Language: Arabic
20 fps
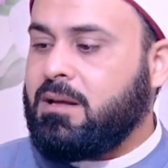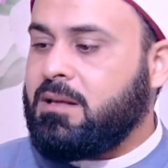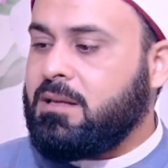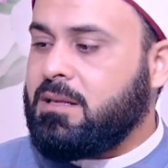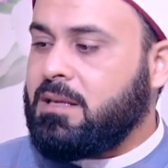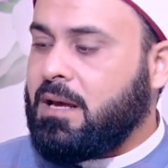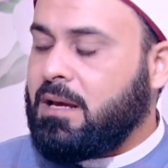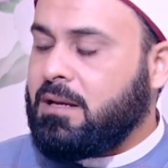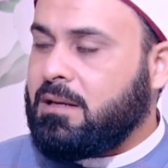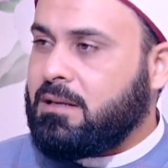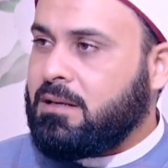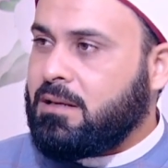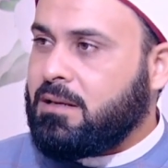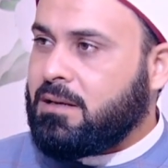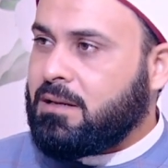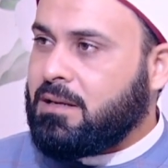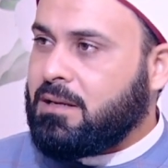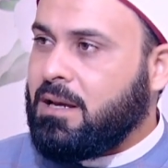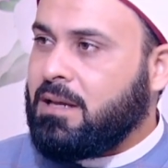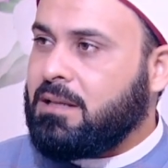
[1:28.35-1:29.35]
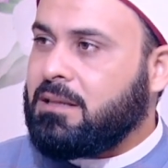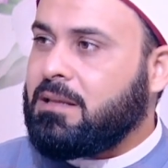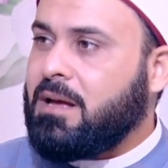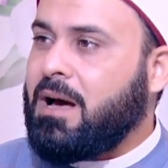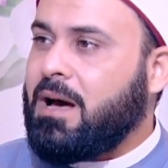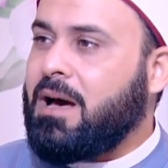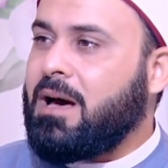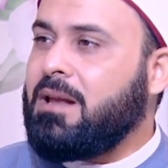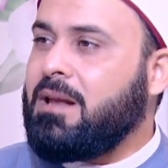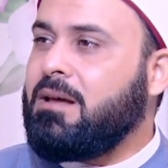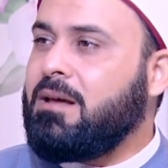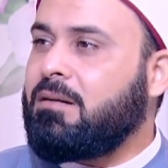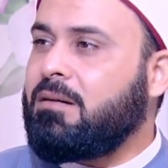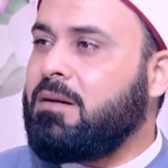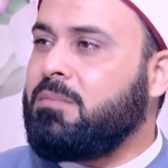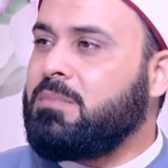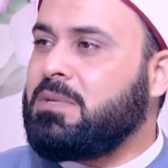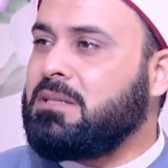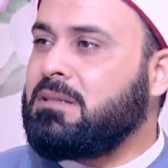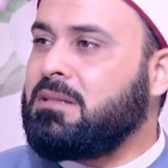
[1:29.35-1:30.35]
يعني رجعت علقه
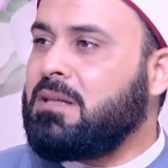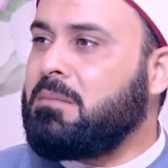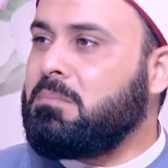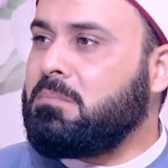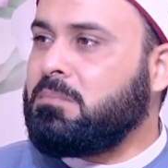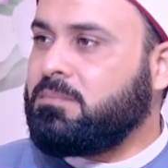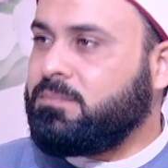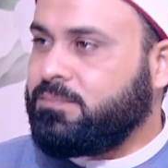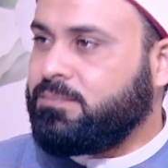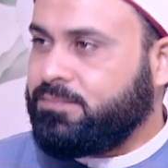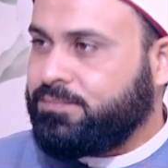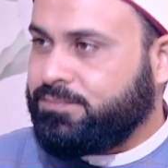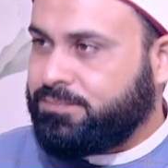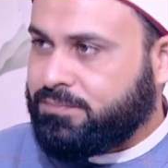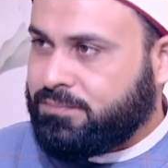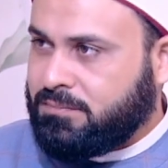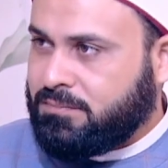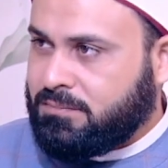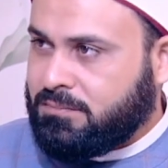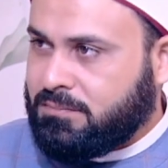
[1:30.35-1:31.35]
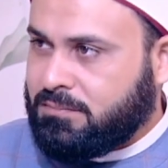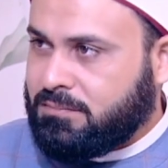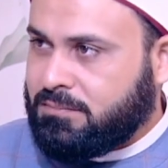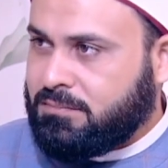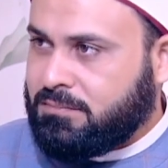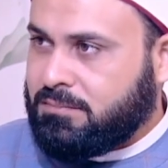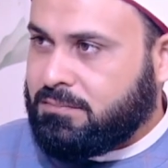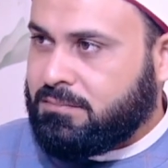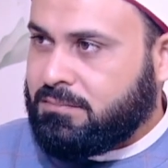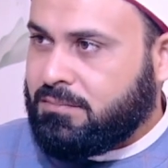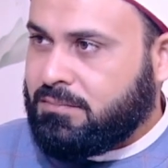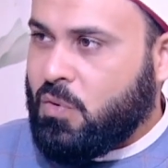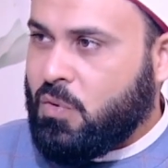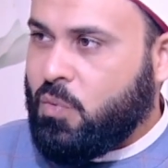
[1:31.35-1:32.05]
من دم اعوذ بالله